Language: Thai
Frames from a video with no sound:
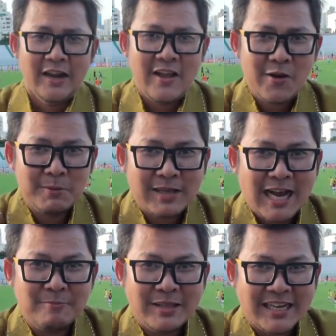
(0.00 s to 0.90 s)
แล้วคำ
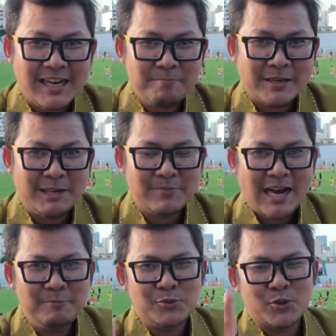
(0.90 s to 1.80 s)
ถามนี้ครับ เป็นคำ
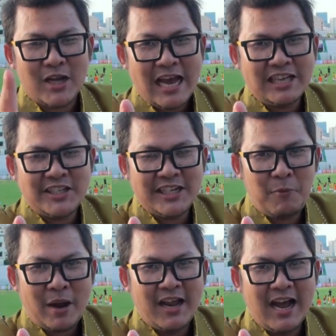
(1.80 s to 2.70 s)
ถามสุดท้ายชิง
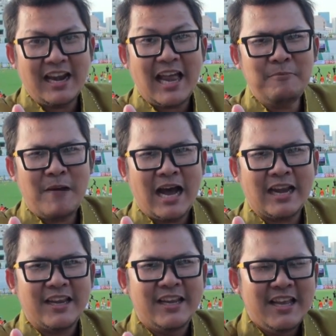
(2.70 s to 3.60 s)
รางวัล5ล้านบา
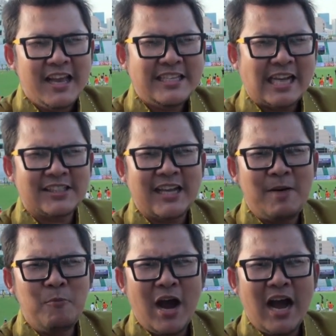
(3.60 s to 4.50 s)
ท อยากจะ
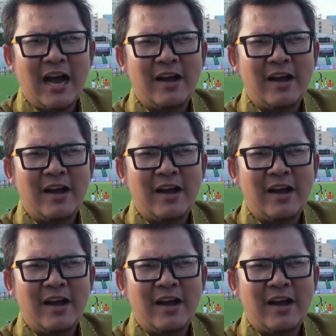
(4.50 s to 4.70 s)
ถามว่า